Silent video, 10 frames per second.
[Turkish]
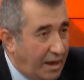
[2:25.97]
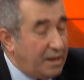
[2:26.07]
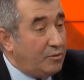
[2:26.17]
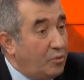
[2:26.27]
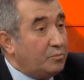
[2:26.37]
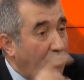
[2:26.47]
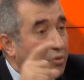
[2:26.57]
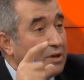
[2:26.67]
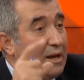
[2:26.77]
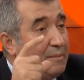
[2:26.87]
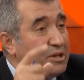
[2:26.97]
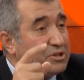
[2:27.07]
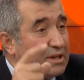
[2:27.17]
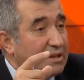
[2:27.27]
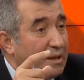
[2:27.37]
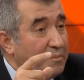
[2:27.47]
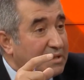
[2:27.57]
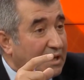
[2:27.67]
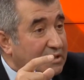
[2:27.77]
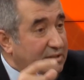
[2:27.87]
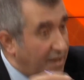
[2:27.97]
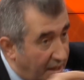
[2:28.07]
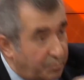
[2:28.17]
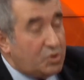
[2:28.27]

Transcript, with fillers: en model meclislerinden bir tanesi.